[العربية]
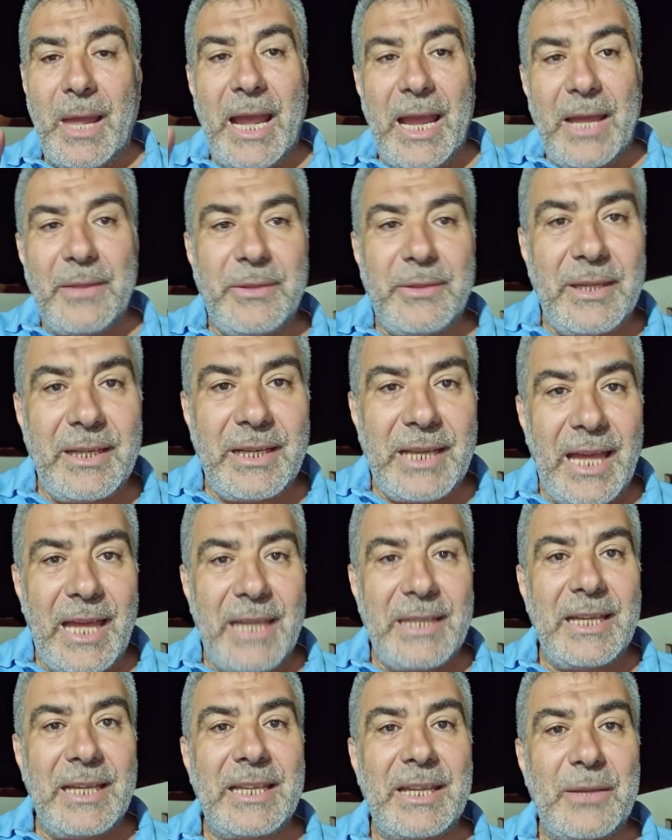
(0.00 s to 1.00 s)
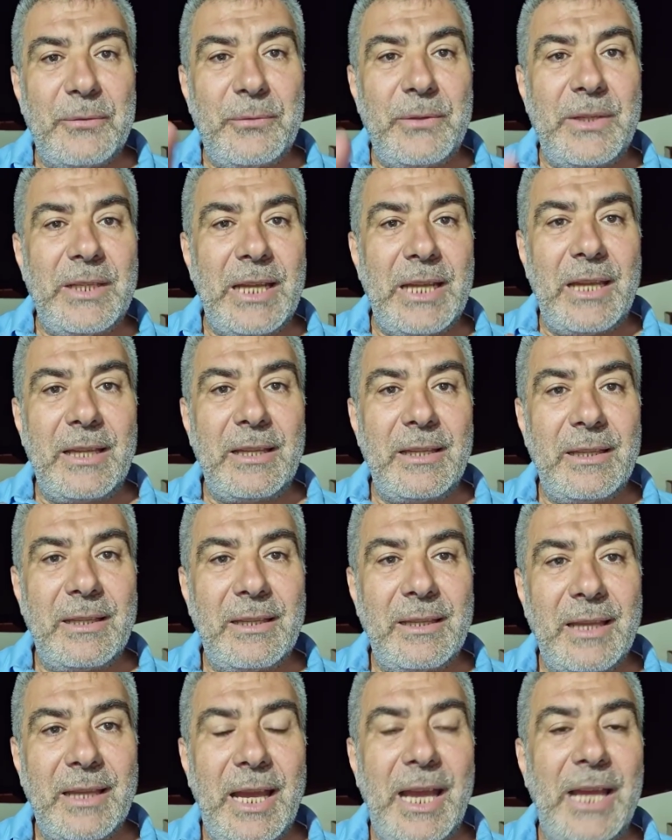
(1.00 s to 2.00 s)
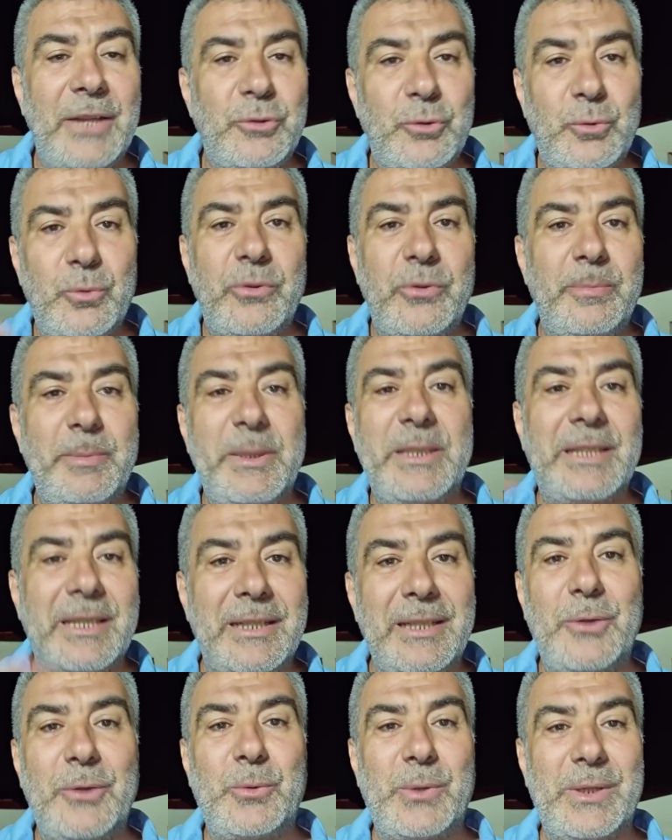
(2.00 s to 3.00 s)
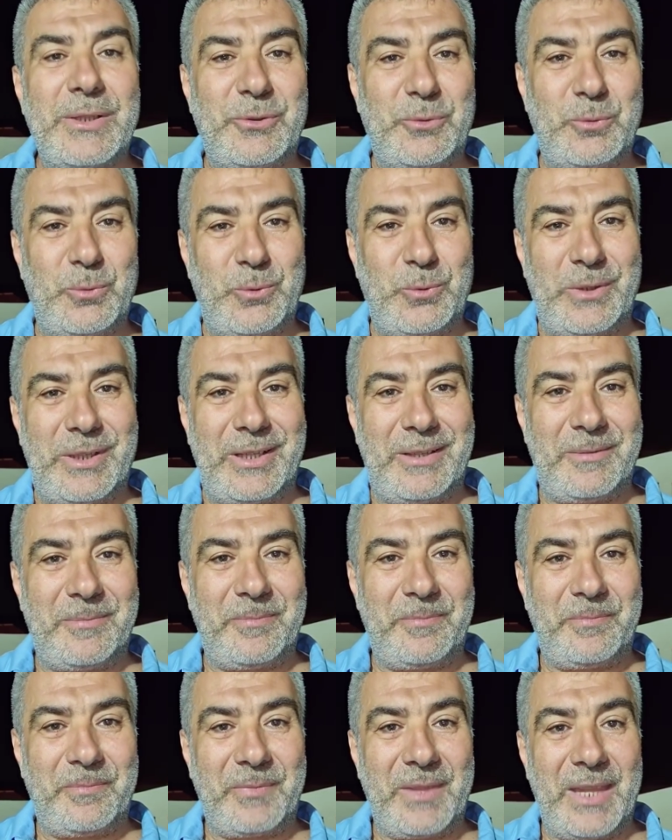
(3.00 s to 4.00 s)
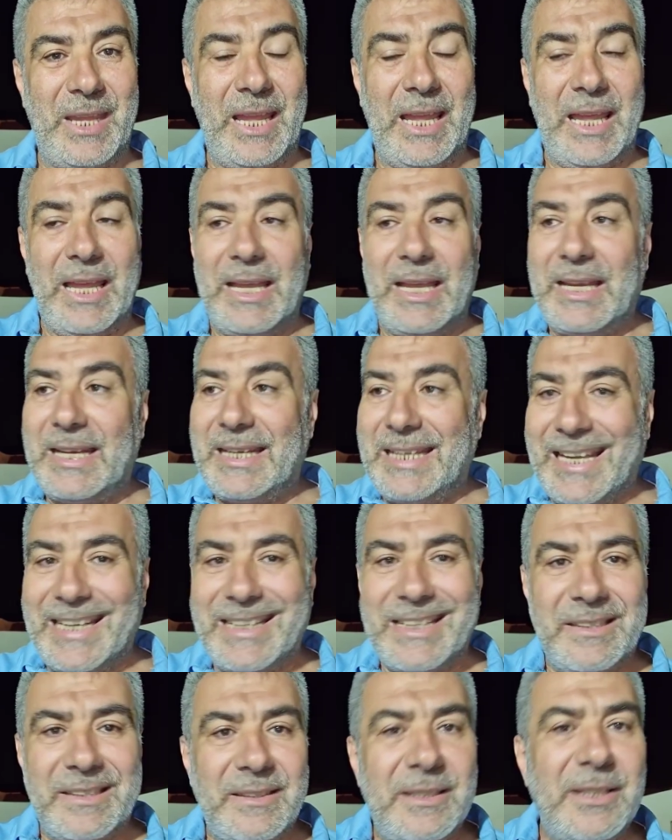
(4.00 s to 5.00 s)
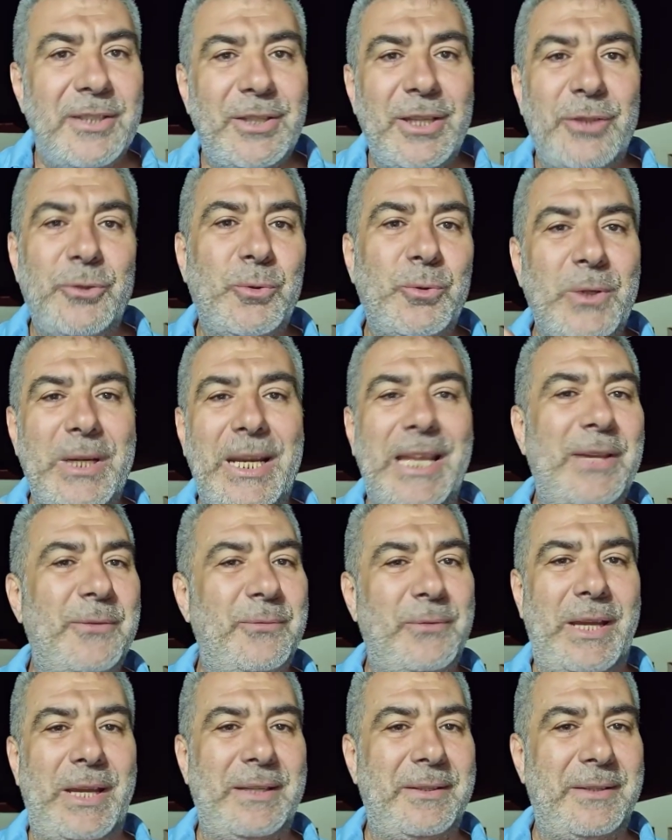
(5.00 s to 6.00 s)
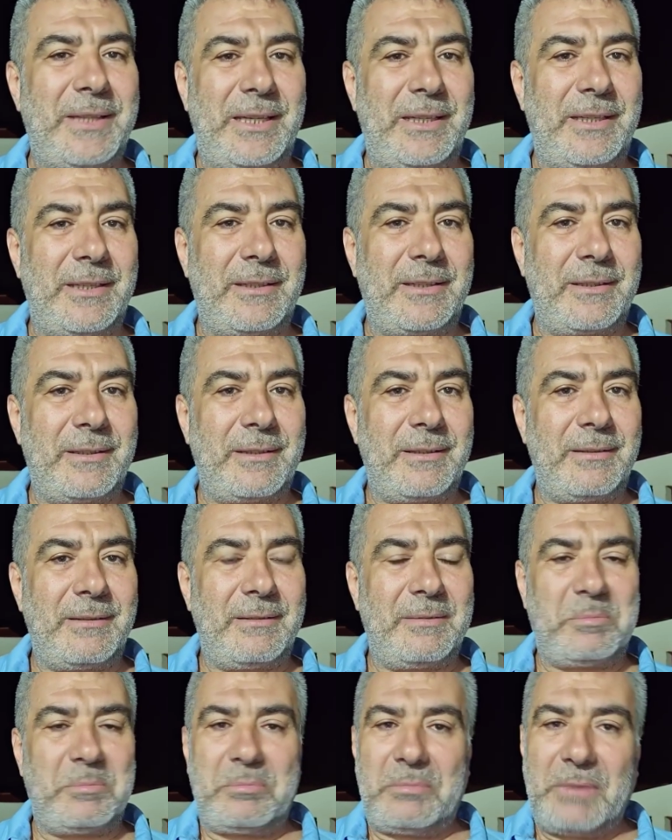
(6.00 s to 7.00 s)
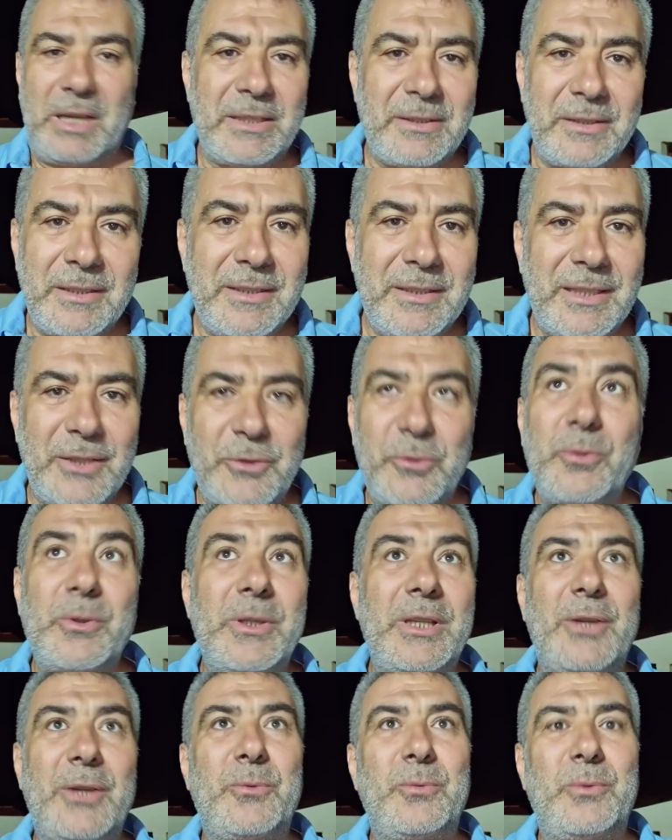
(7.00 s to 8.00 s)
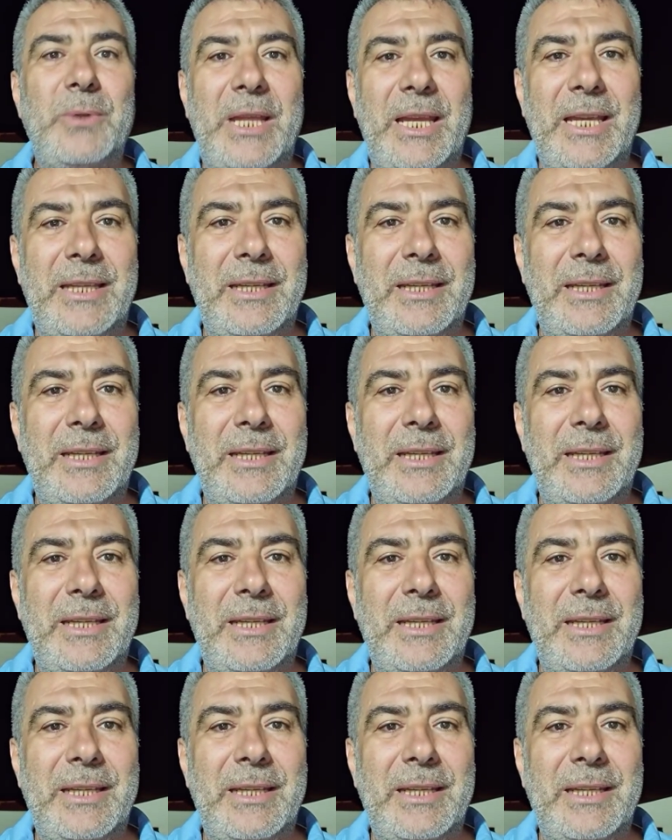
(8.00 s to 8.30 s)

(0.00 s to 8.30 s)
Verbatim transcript: هذه الآية كفيلة أن تثبت أنه رسول الله لأن الدكتاتور لا يفعل ذلك الدكتاتور يقول